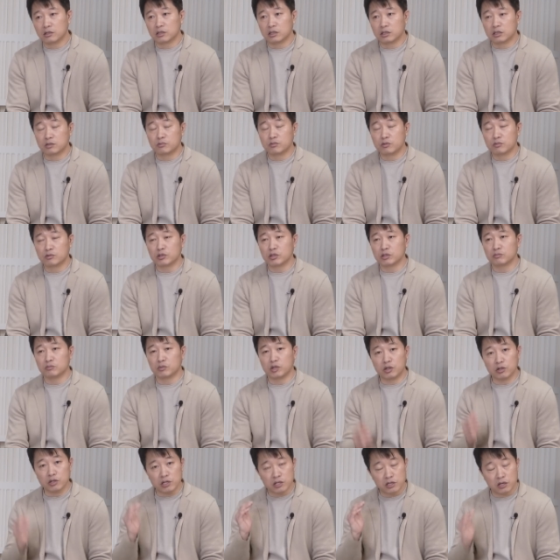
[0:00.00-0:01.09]
그 부분은
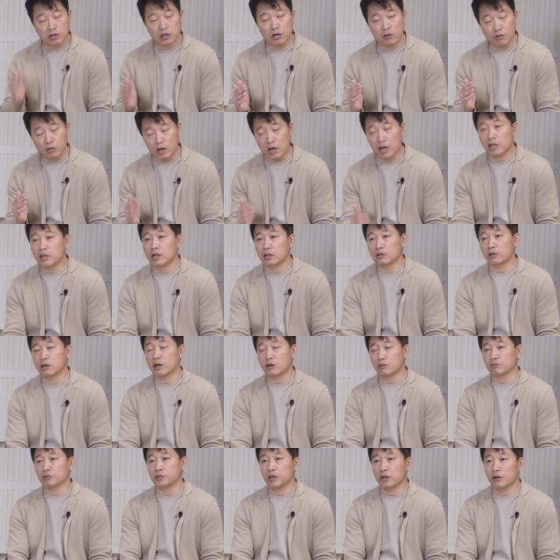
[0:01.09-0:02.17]
뭐 인정하고 가야 될 것
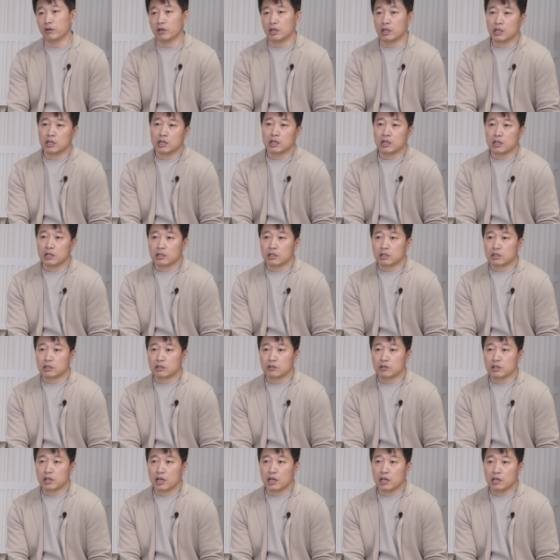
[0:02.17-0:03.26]
같고요.
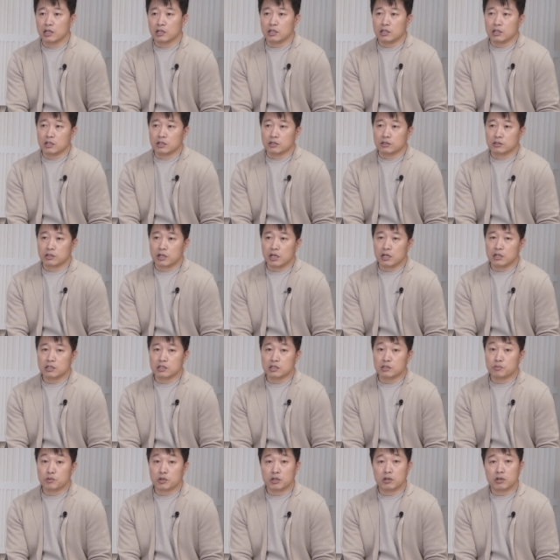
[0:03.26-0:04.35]
그런데 트라이앵글
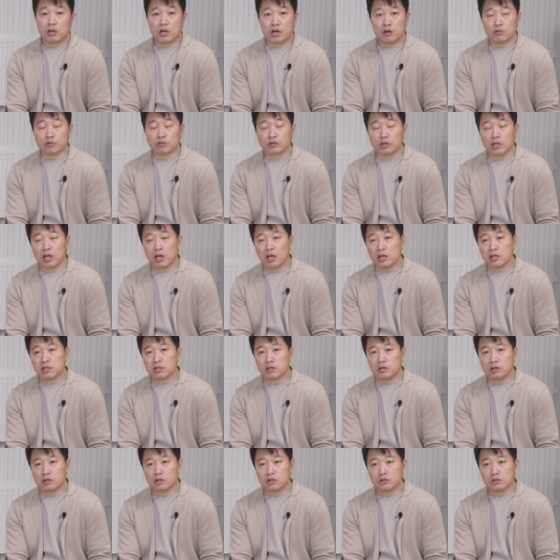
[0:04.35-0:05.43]
스피커가
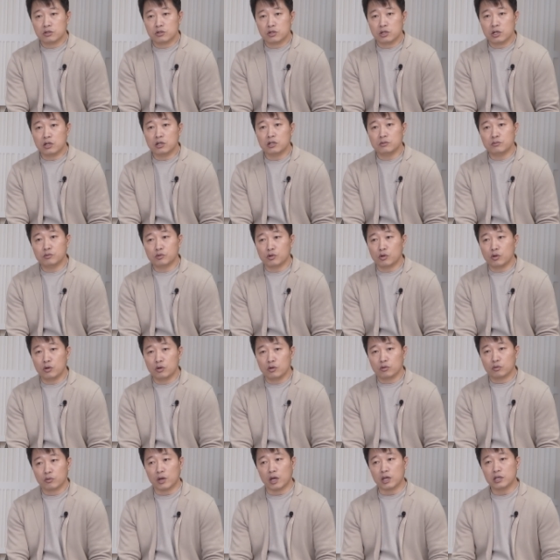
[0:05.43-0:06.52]
국내에서
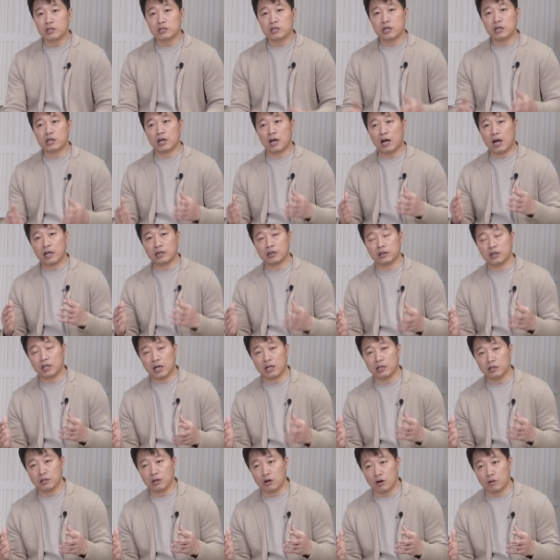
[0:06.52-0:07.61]
처음으로 굉장히
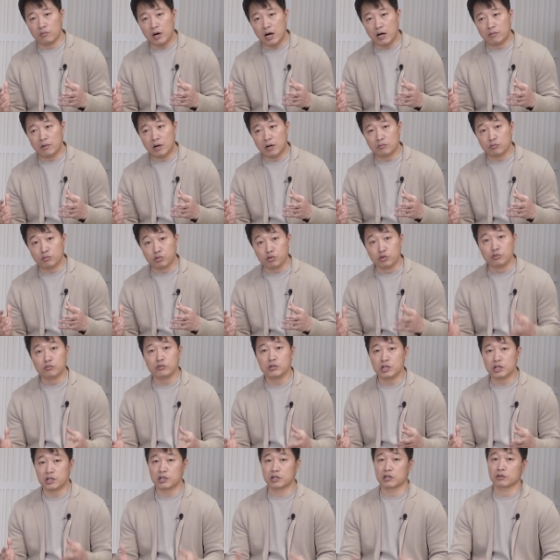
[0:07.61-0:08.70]
핫한 어마어마한
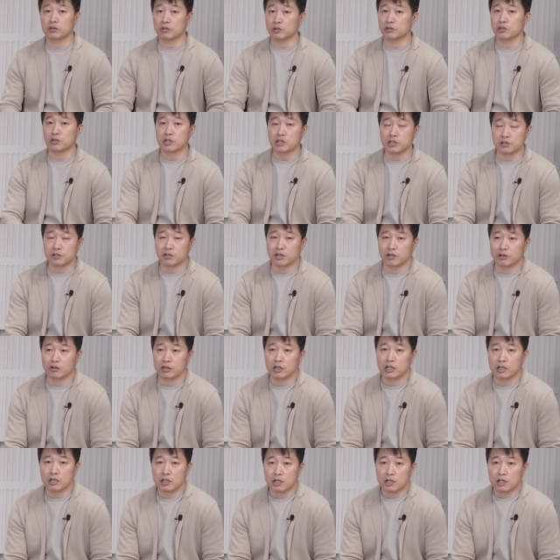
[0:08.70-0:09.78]
붐을 일으켰던 적이 있어요.
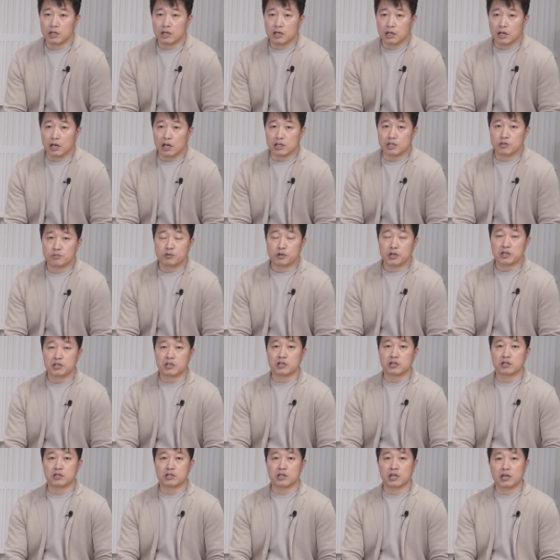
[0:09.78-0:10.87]
에스프리
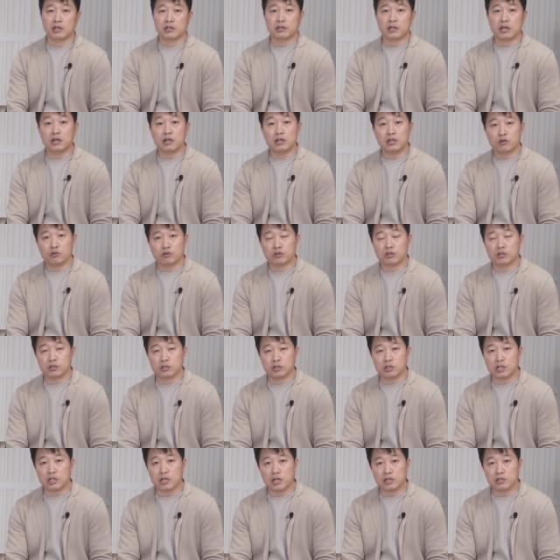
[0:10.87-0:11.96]
시리즈의
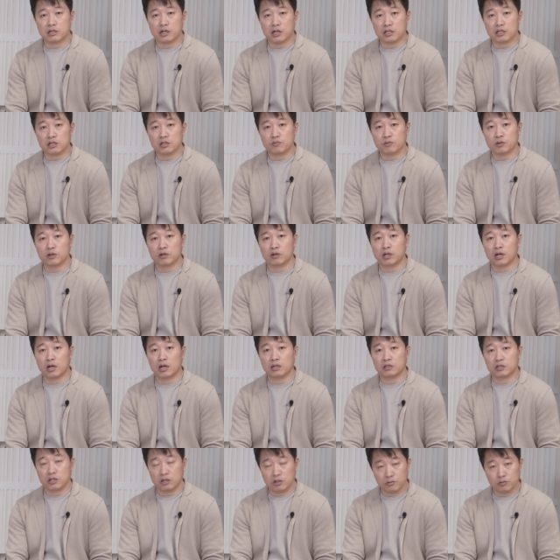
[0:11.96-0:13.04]
셀리우스 ES라는
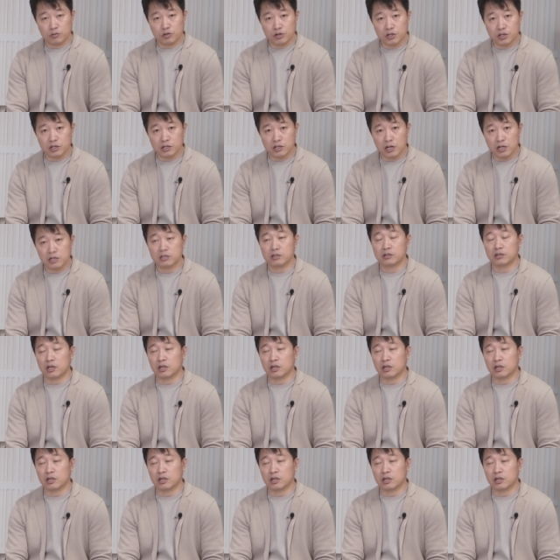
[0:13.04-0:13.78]
스피커가 처음 출시를 했을